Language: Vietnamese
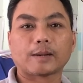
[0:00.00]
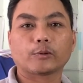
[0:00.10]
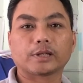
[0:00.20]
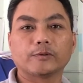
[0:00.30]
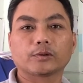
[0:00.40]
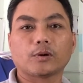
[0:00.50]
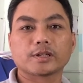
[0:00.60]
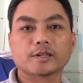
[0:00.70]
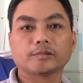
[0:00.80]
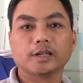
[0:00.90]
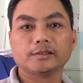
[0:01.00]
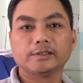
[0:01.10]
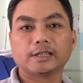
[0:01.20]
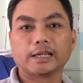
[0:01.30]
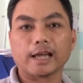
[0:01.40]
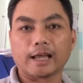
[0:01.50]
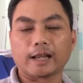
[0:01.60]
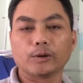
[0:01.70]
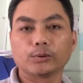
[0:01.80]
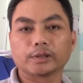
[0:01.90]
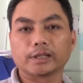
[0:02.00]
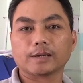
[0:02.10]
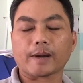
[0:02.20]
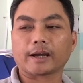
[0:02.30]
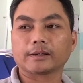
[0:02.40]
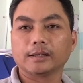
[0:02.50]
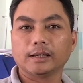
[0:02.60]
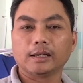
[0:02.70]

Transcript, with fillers: ra một cái tiệm photo để sống chết với cái nghề này luôn thì các bạn